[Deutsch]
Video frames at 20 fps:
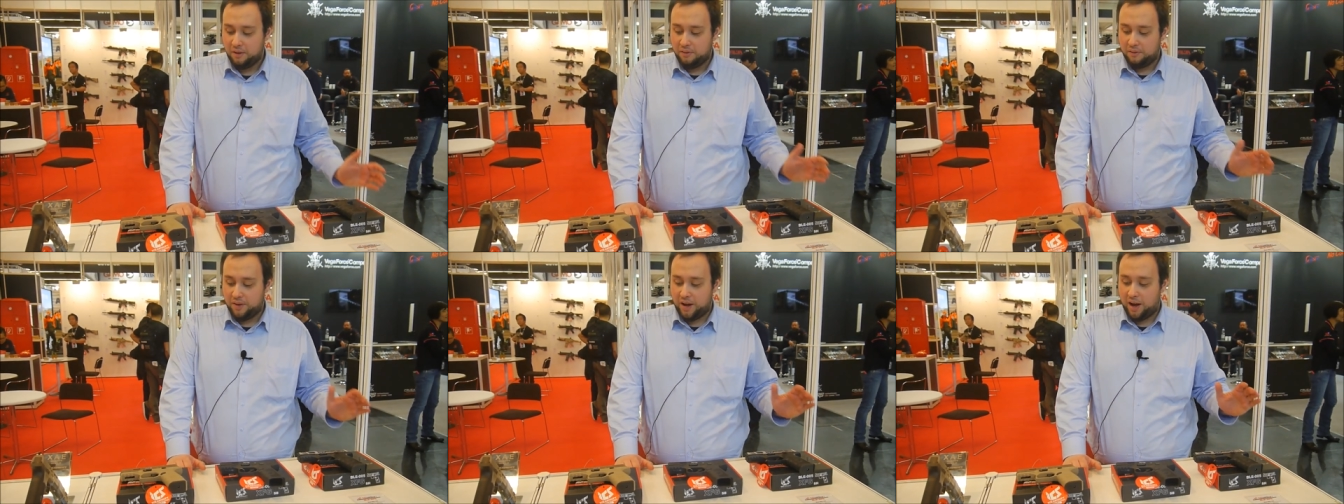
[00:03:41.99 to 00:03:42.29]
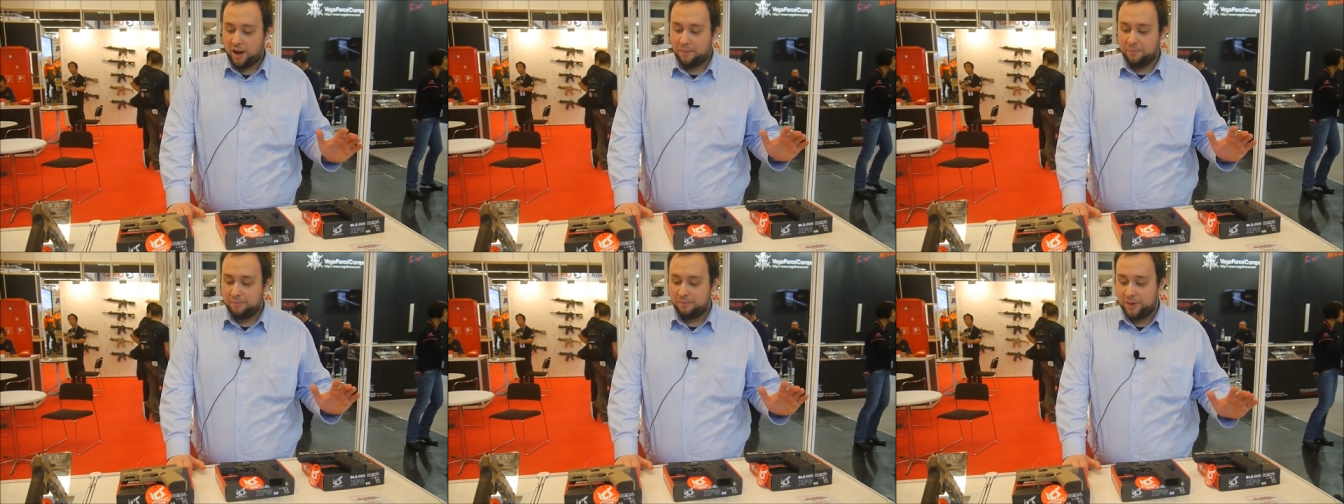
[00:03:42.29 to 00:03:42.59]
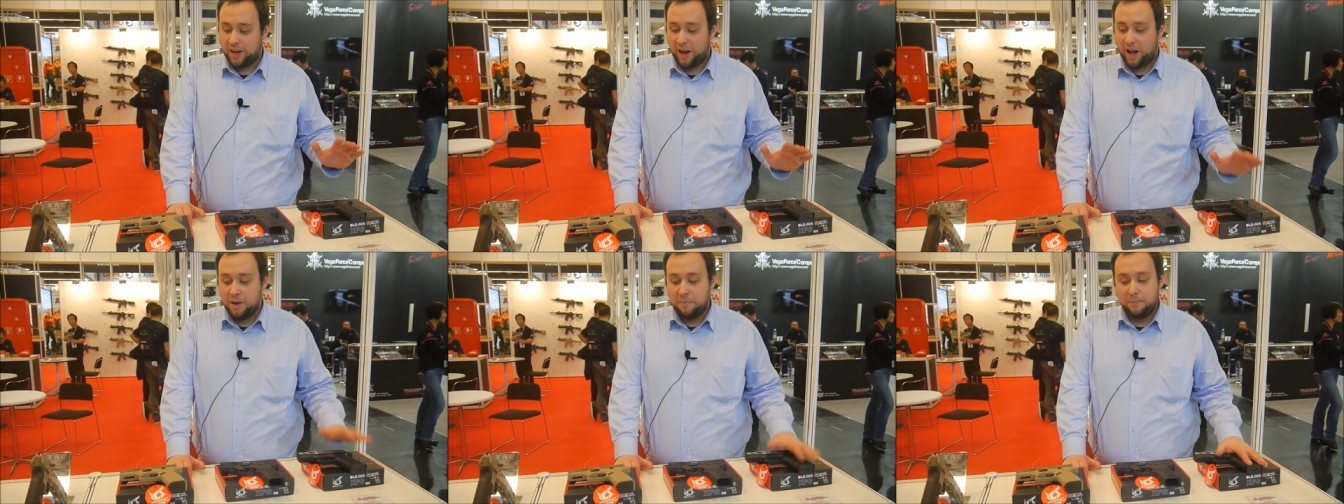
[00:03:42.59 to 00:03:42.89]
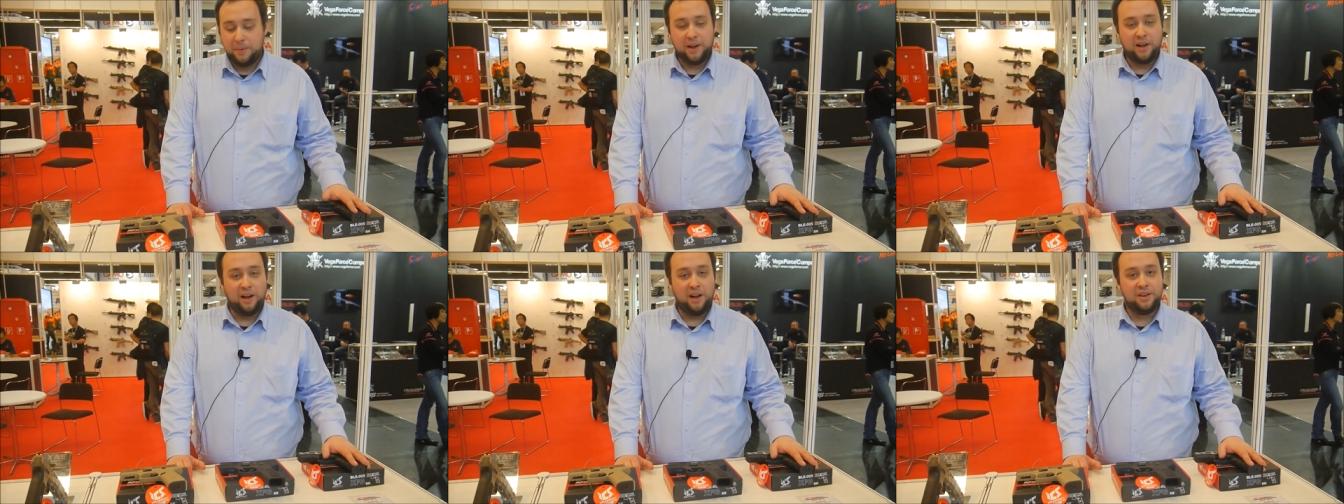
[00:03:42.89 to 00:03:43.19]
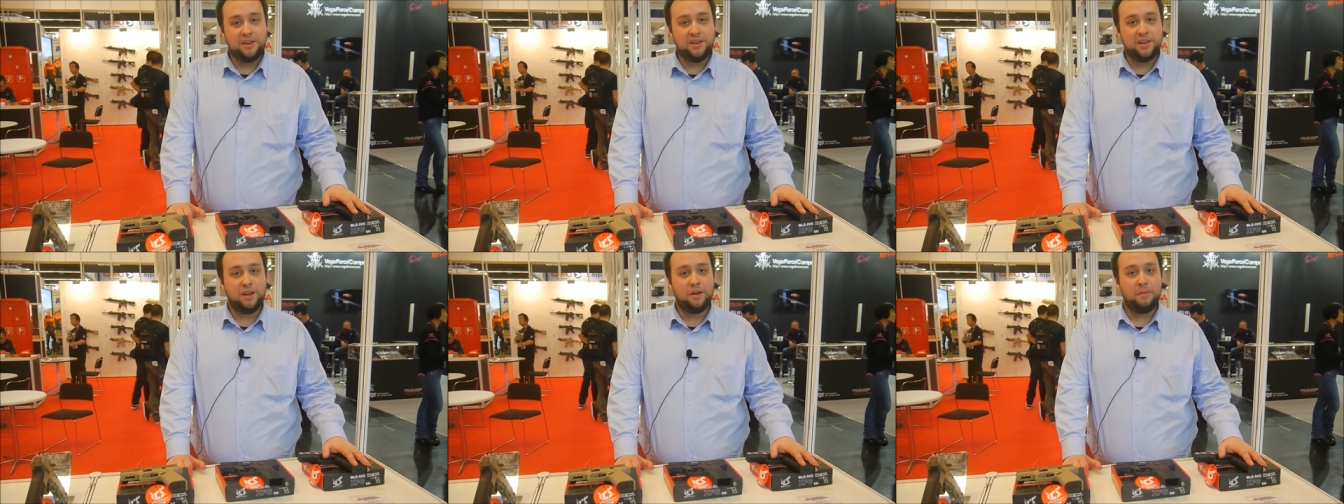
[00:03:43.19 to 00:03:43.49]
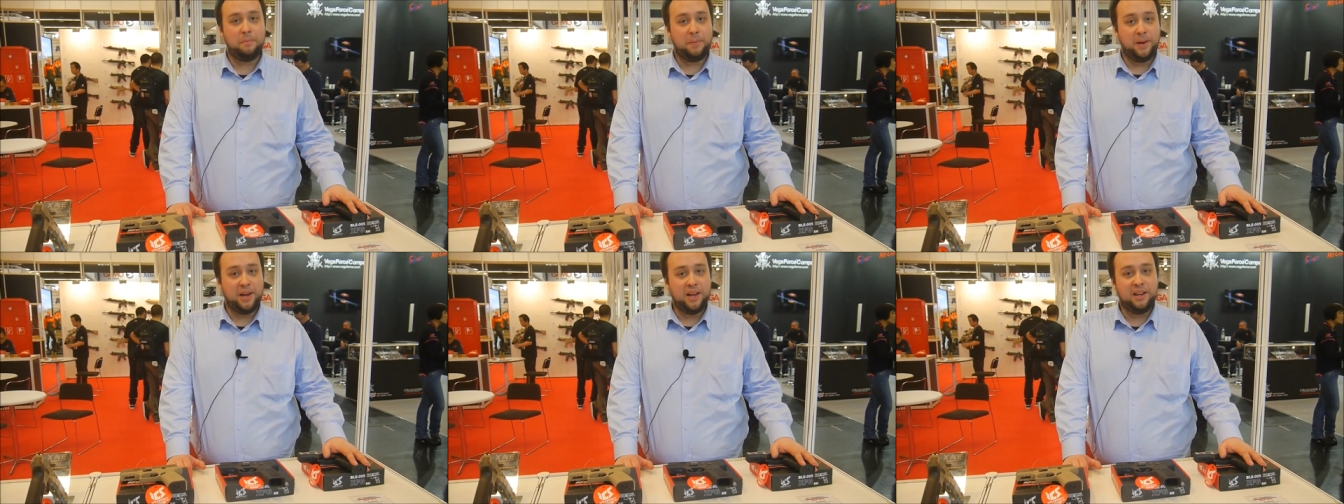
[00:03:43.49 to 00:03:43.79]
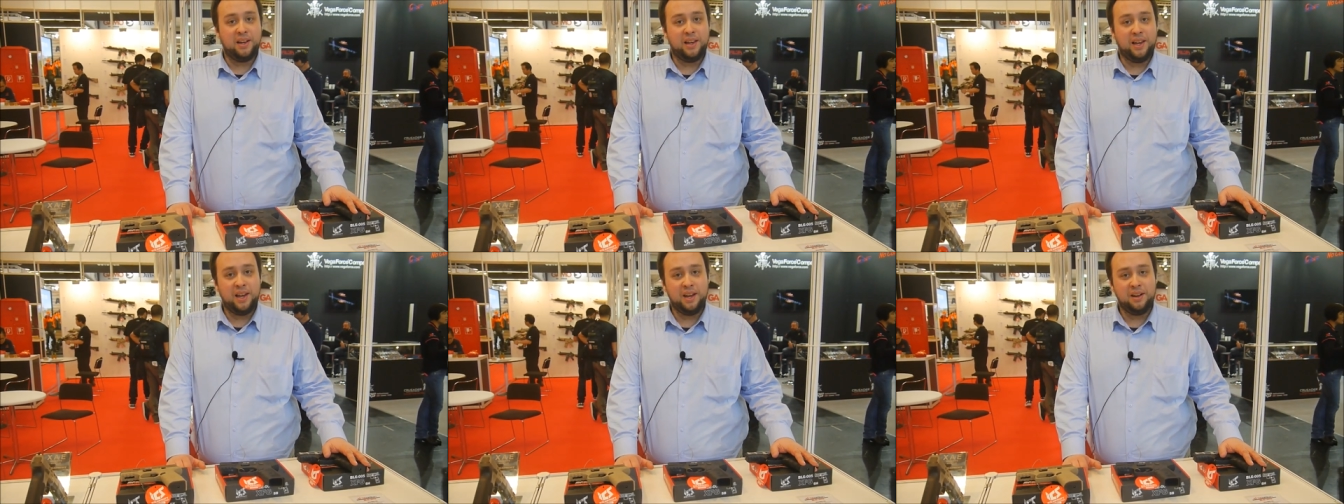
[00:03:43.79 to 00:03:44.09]
Wir haben die altbekannte
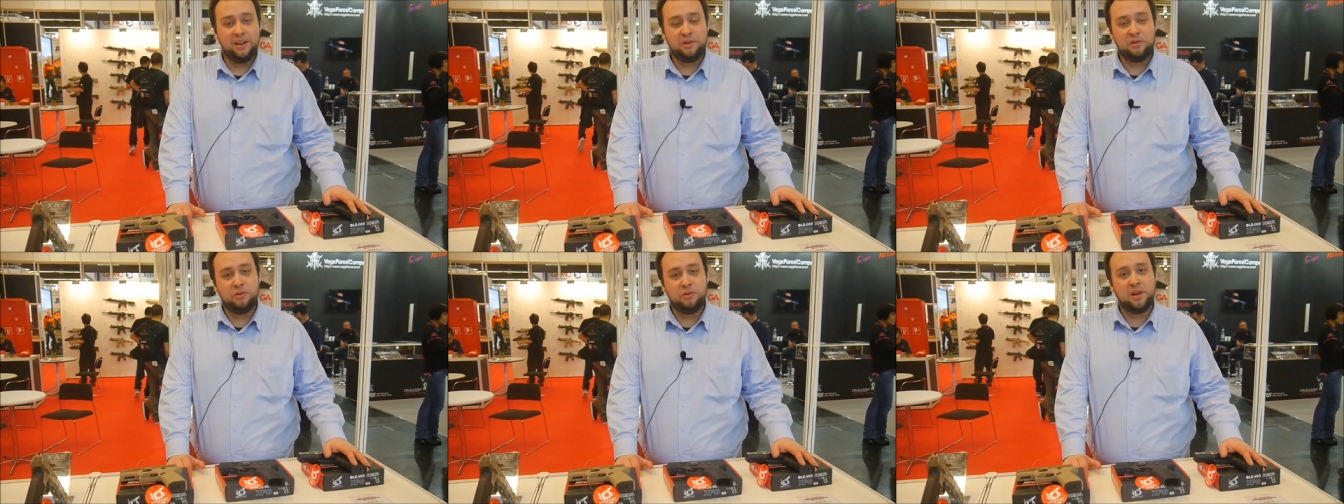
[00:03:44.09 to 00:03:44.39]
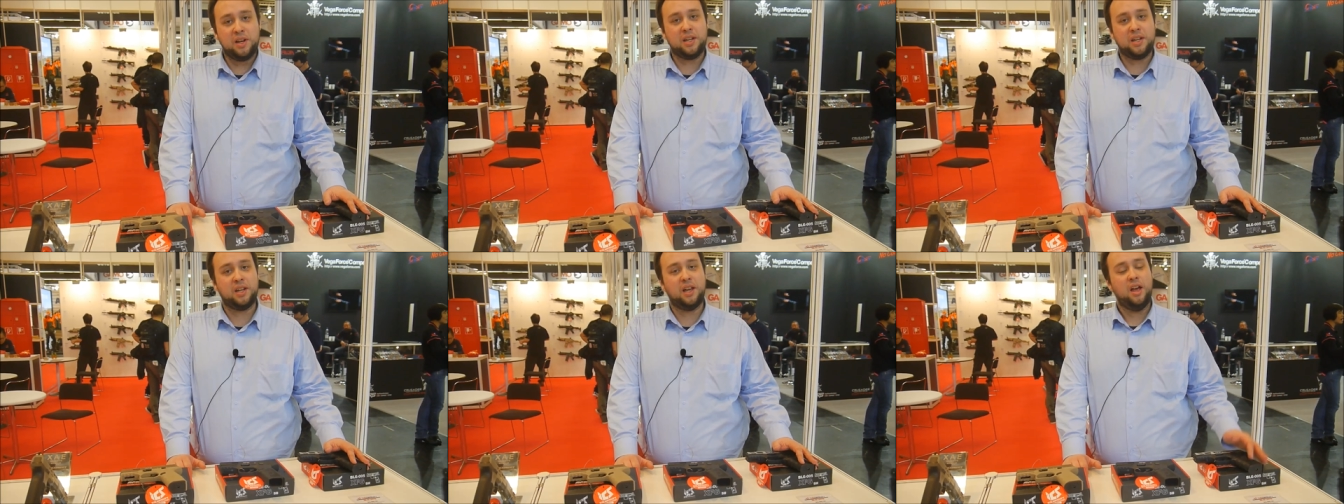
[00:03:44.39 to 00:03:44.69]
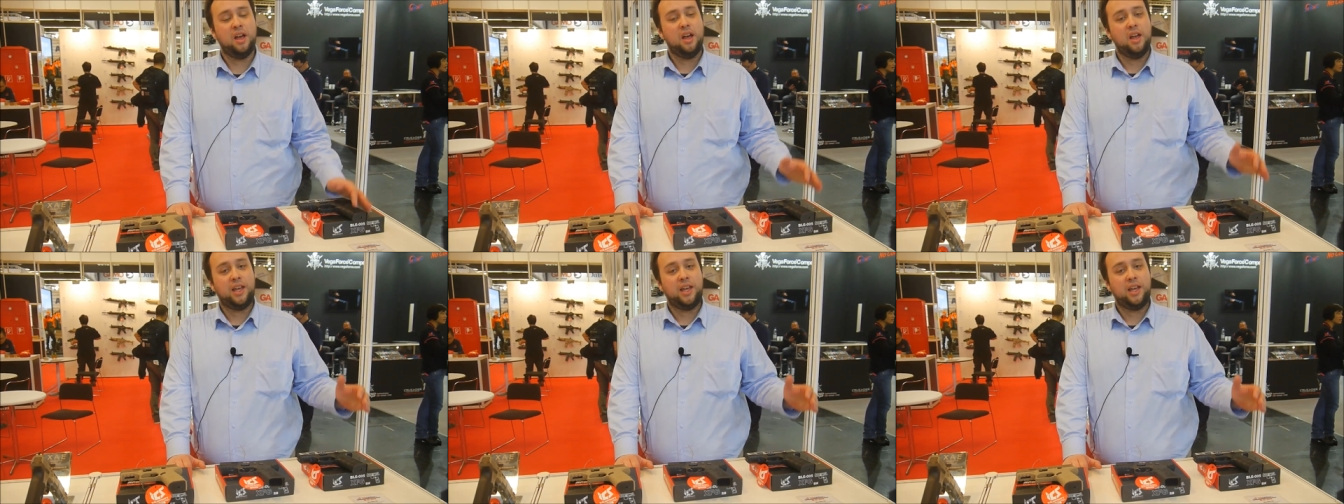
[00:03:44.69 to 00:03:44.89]
BLE natürlich,